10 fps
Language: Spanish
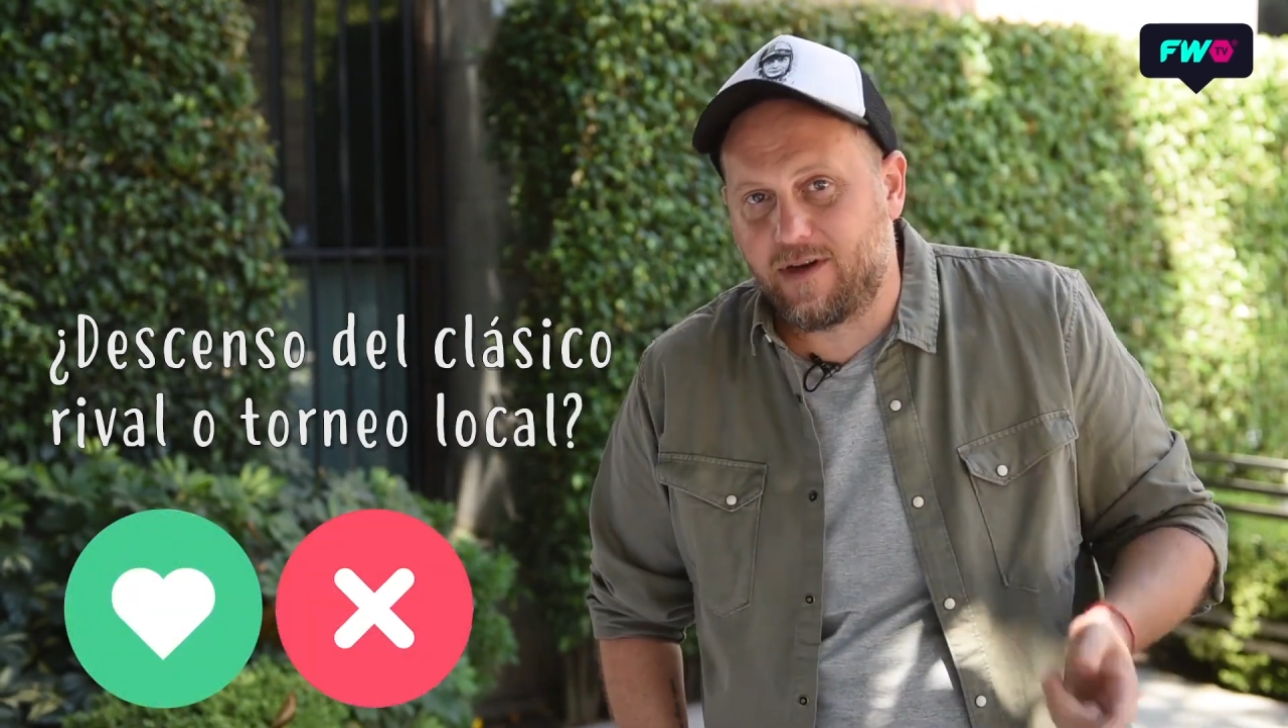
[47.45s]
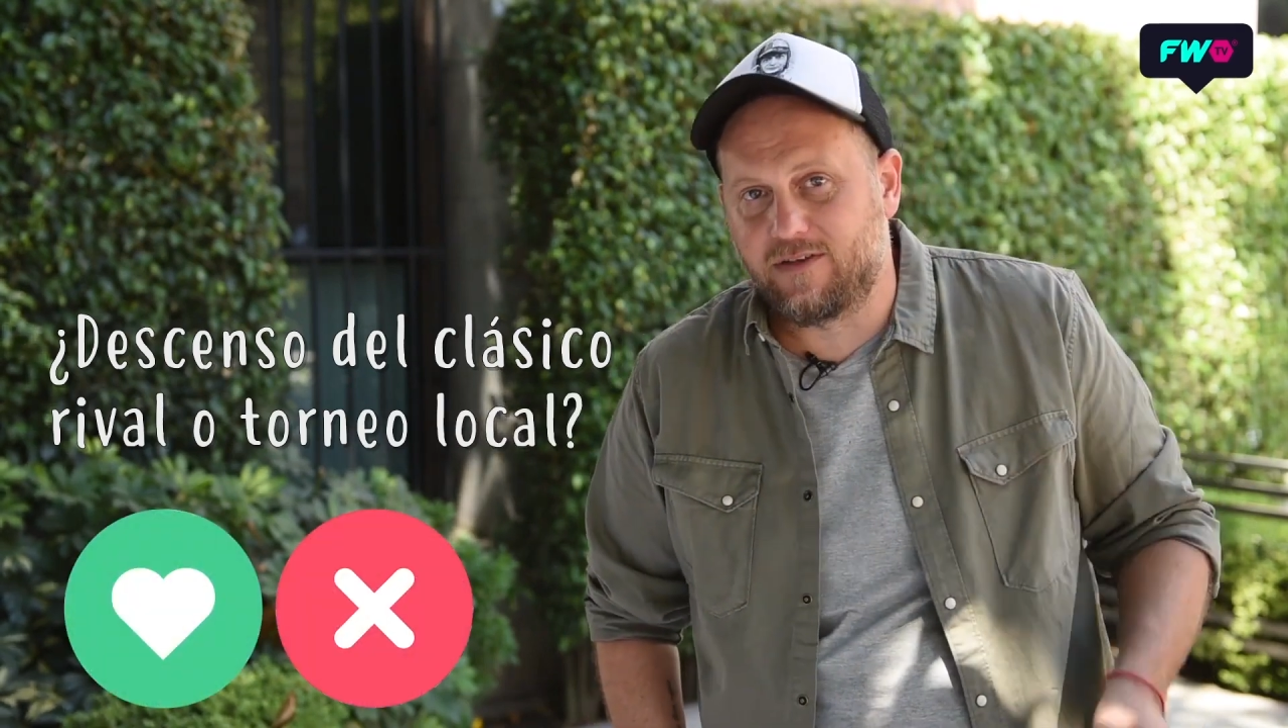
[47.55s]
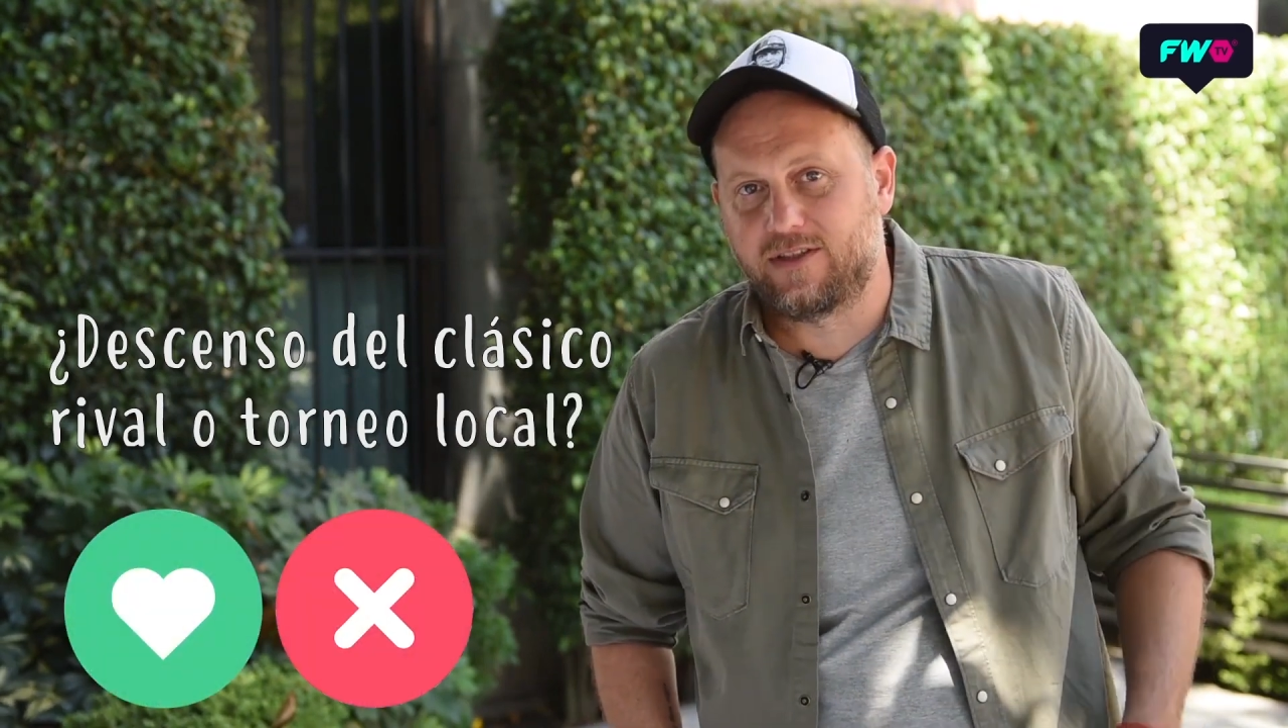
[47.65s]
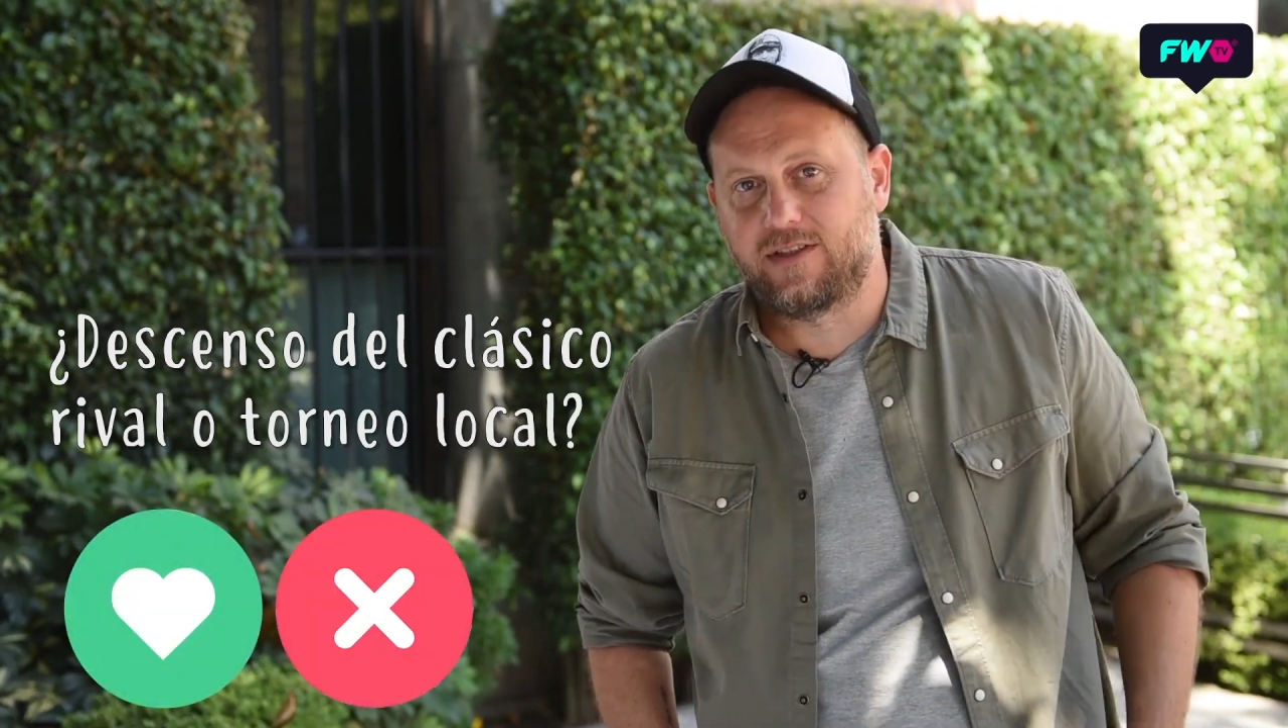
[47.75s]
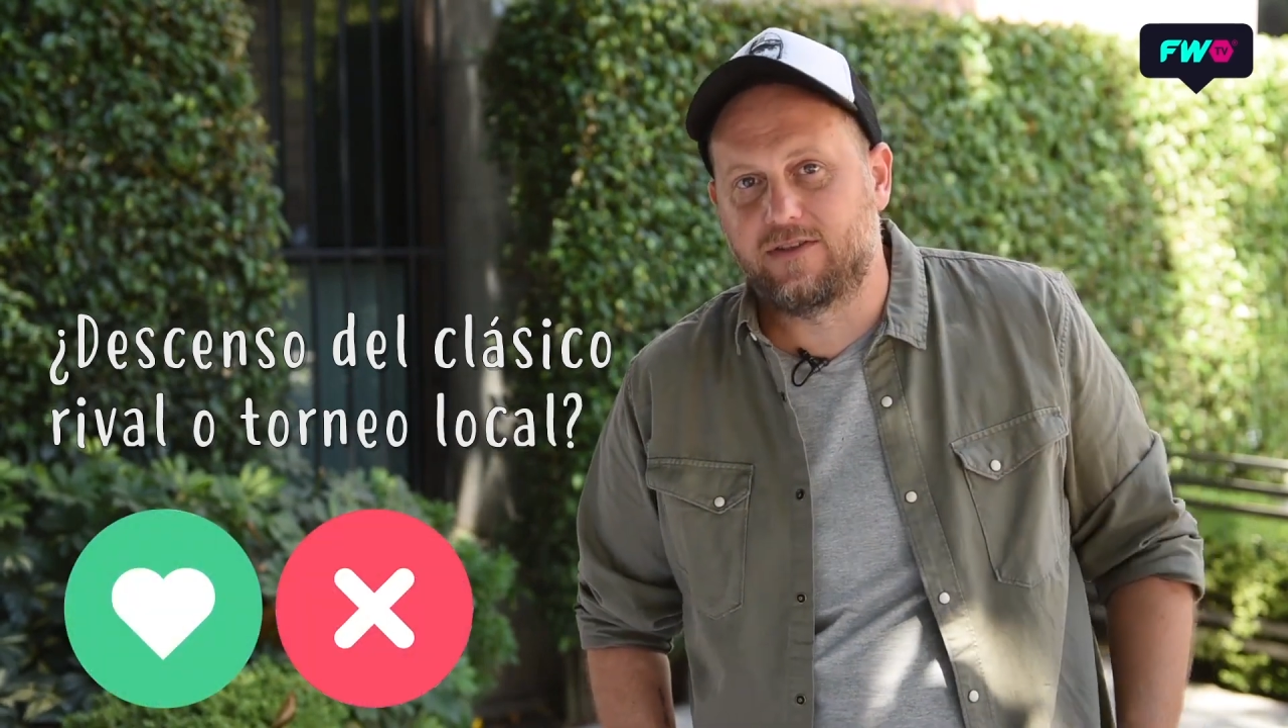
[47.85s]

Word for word: mira lo que te